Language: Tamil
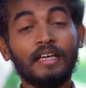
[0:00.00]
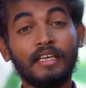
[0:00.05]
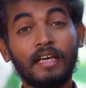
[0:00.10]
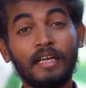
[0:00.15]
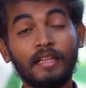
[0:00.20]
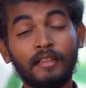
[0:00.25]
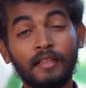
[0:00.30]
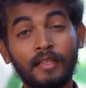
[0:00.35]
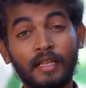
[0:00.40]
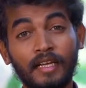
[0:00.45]

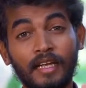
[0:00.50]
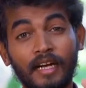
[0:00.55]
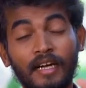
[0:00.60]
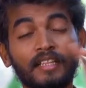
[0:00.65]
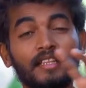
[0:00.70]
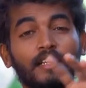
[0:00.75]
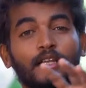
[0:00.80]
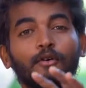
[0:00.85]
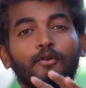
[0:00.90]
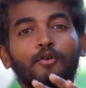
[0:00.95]
எந்த
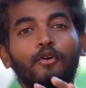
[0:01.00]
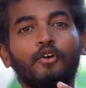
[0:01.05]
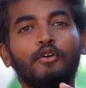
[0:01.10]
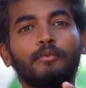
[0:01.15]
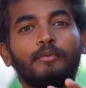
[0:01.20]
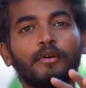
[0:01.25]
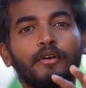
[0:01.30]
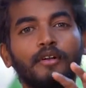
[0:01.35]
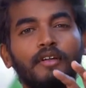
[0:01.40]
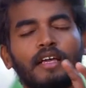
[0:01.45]
இடத்துல
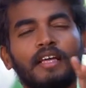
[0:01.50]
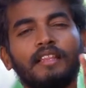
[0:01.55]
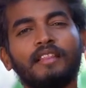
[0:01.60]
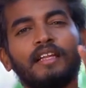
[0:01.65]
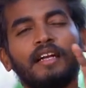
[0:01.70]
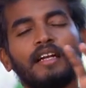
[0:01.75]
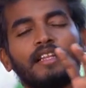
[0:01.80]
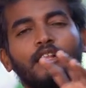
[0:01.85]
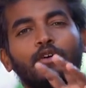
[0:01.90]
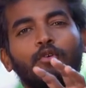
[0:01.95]
கோவப்படணும்
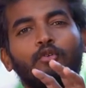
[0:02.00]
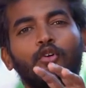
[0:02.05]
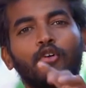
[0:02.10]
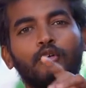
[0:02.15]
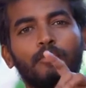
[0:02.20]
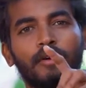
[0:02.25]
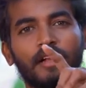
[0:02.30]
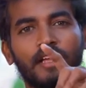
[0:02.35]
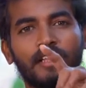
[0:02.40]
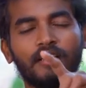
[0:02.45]
எந்த இடத்துல
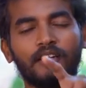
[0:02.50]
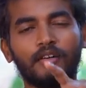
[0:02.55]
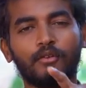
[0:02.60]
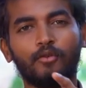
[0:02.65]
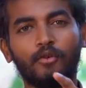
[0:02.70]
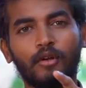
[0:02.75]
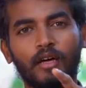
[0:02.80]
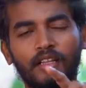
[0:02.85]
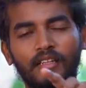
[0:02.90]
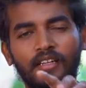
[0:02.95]
கோவப்படாதுன்னு
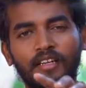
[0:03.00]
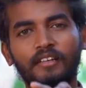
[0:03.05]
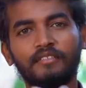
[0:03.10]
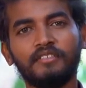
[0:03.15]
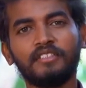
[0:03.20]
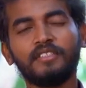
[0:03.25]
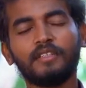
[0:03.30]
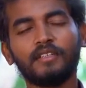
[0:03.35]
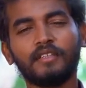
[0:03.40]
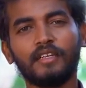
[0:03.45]
கூடாதுன்ற
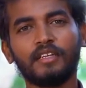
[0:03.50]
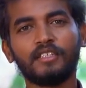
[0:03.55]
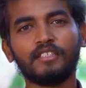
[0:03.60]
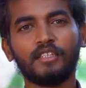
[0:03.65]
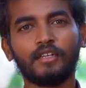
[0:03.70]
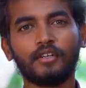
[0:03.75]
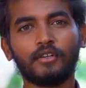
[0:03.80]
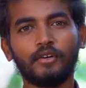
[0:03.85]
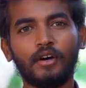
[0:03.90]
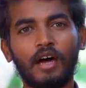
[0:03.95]
விஷயம்
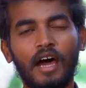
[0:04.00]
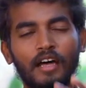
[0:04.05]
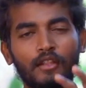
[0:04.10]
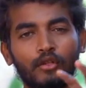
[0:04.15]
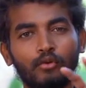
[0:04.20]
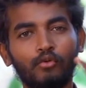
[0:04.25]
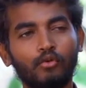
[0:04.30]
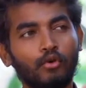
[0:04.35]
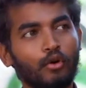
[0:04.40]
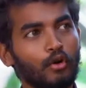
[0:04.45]
தெரிஞ்சிருக்கணும்
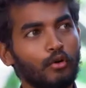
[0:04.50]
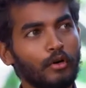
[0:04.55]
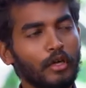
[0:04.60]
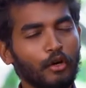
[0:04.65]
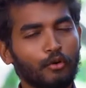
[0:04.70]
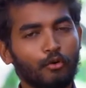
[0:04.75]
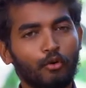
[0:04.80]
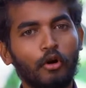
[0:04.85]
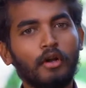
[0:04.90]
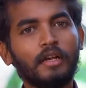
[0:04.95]
அது
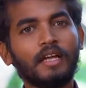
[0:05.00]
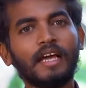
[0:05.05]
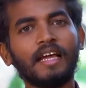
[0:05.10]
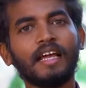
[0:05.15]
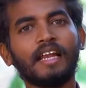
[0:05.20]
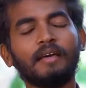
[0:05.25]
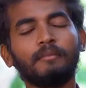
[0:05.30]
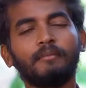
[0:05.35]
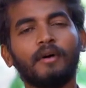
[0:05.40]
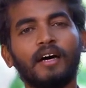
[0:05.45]
உங்களுடைய
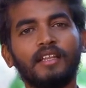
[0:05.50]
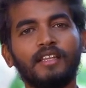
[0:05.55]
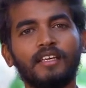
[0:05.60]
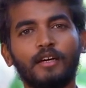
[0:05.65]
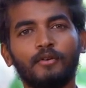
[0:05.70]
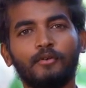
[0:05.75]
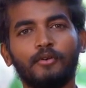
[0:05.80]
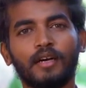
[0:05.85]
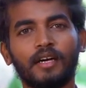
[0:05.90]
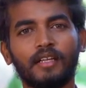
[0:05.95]
கொள்கைகளை
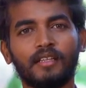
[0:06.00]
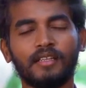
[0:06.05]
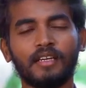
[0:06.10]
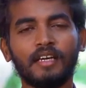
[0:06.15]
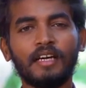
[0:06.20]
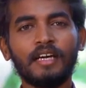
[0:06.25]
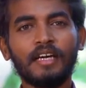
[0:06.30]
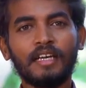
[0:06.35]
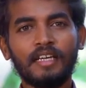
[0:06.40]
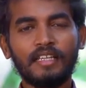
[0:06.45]
பாதிக்கக்கூடாது
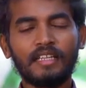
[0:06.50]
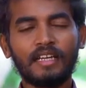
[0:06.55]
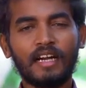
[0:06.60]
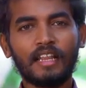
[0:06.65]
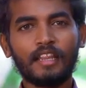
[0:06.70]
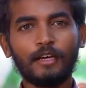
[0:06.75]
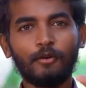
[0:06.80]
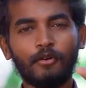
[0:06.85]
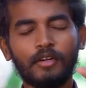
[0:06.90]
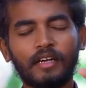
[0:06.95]

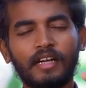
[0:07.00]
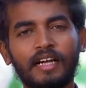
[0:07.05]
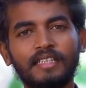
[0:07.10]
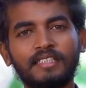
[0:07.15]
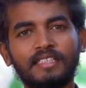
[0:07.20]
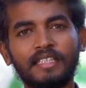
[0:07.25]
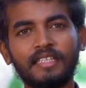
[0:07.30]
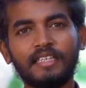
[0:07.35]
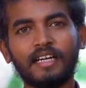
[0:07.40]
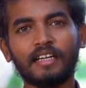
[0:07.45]
இதனால தான் ஒரு
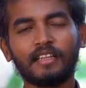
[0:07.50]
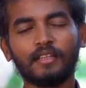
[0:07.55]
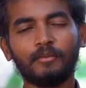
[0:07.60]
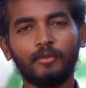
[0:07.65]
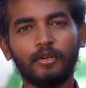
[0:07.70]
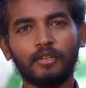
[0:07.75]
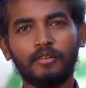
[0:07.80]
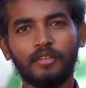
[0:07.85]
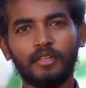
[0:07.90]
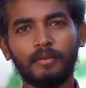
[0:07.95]
கட்சி
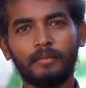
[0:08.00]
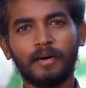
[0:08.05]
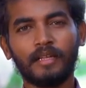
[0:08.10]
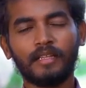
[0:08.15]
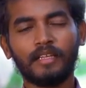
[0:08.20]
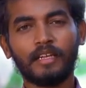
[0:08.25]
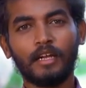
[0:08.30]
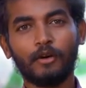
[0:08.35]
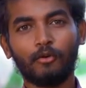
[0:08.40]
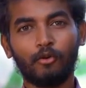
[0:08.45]
நடத்தும் போது வந்து
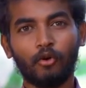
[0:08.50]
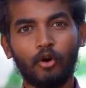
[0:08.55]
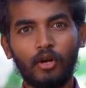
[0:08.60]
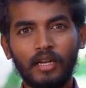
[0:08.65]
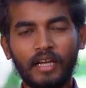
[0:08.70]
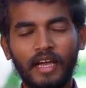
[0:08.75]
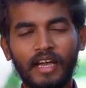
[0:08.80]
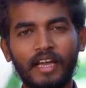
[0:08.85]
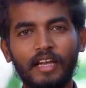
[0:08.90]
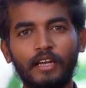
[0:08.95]
பார்த்தீங்கன்னா
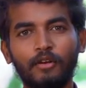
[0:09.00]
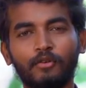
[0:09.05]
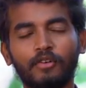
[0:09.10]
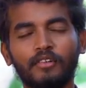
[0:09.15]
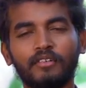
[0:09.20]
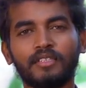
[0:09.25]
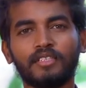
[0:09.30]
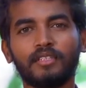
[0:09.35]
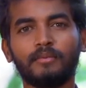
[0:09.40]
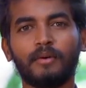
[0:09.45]
கொள்கைகள்னு
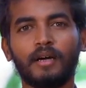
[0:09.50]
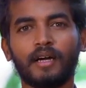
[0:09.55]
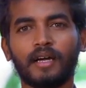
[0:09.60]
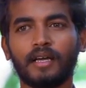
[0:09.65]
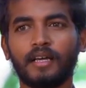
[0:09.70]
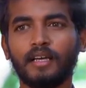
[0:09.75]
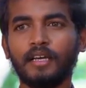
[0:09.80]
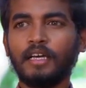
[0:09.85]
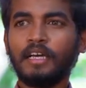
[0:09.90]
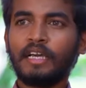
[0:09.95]
ஒன்று
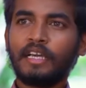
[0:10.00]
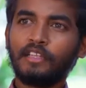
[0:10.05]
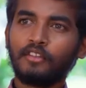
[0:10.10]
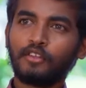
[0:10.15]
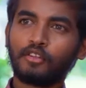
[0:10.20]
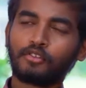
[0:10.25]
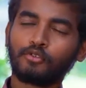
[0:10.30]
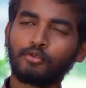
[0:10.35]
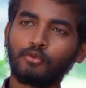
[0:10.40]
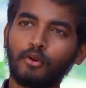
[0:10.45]
வச்சுருப்பாங்க
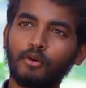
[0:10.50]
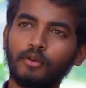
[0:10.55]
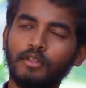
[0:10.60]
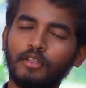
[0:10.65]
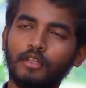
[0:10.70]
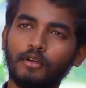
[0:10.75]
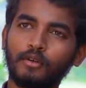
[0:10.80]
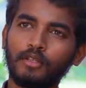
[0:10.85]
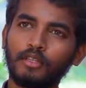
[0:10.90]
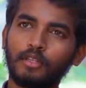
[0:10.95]
இந்த சு
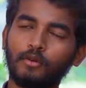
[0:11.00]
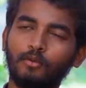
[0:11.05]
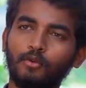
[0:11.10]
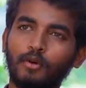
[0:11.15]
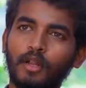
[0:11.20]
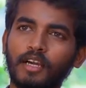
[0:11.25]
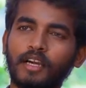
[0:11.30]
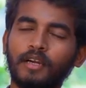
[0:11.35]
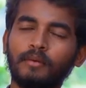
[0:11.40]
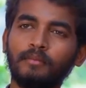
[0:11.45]
இந்த இந்த
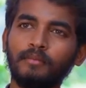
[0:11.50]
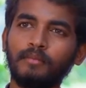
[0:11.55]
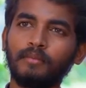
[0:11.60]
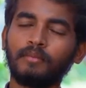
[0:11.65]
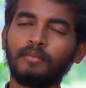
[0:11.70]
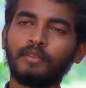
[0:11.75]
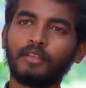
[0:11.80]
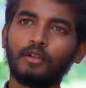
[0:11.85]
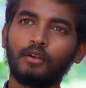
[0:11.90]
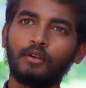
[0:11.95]
உலகம்
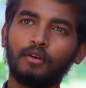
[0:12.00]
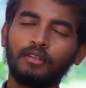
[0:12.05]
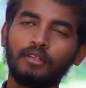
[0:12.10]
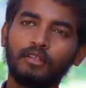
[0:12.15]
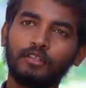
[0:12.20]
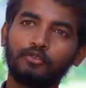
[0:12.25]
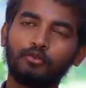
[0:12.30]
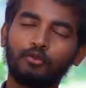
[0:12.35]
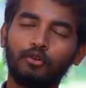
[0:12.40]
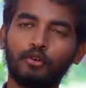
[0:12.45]
இந்த
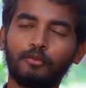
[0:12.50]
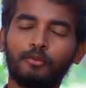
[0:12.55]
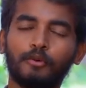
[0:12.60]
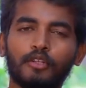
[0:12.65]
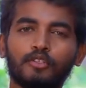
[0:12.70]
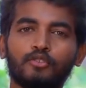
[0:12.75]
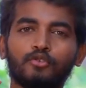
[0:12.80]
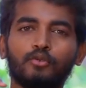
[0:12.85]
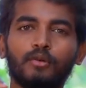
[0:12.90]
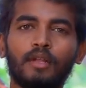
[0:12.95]
இந்த
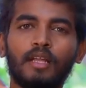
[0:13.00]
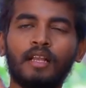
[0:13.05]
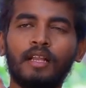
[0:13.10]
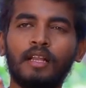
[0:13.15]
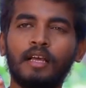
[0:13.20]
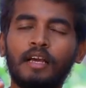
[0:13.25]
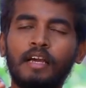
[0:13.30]
சுற்றுப்புற சூழல்